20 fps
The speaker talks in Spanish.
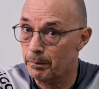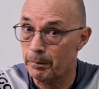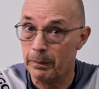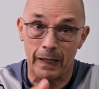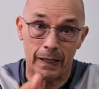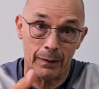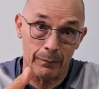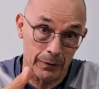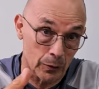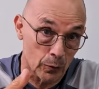
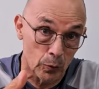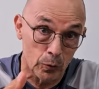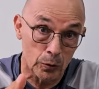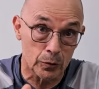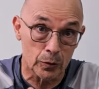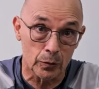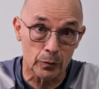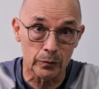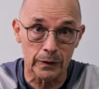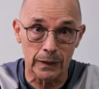para mi
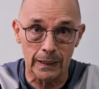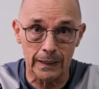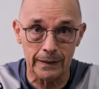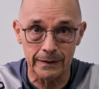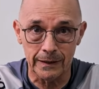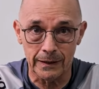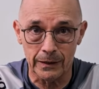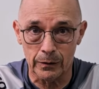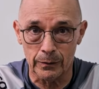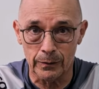gusto,
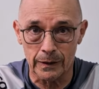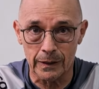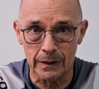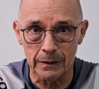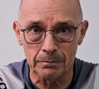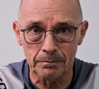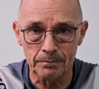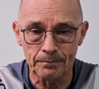delantero, ¿verdad?